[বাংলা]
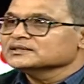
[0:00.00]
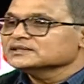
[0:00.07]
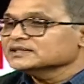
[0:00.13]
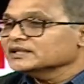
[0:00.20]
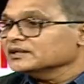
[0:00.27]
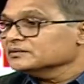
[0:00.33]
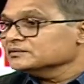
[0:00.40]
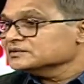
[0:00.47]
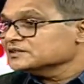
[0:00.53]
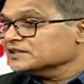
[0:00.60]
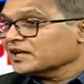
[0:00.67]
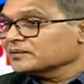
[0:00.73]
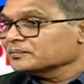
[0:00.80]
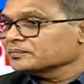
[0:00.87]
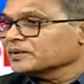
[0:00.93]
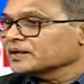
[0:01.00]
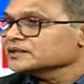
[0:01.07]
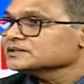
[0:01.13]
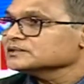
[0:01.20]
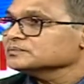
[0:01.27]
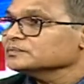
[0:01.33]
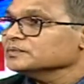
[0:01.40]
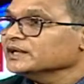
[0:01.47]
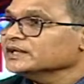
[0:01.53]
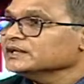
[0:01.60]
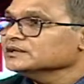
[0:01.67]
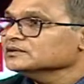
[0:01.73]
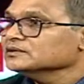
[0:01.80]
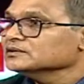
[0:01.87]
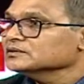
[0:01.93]
সে চার পাঁচ প্লেট
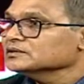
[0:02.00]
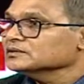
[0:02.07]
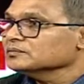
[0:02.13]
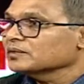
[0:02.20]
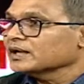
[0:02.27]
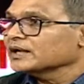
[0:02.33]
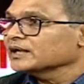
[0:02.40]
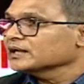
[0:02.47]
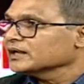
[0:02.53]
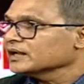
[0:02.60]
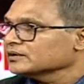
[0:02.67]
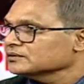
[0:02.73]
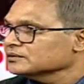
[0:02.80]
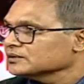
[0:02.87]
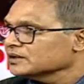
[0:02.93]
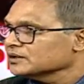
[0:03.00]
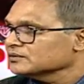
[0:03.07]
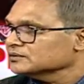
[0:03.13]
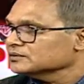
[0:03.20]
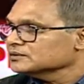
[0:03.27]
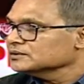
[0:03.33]
ওই মালাই খেলো খেলো